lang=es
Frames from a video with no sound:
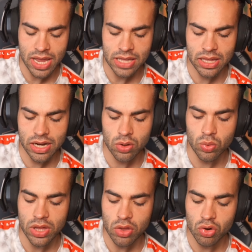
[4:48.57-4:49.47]
Hay que tener
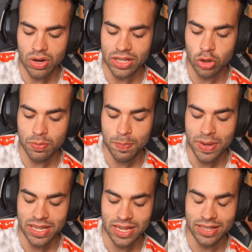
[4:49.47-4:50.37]
cuidado con las tropas
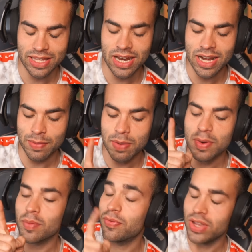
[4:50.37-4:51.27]
pequeñas que tiene el rival,
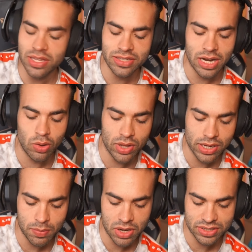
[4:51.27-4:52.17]
pero fíjense la jugada
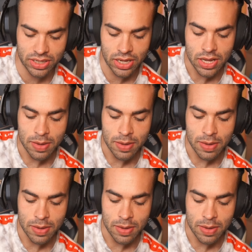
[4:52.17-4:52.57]
que vamos a hacer.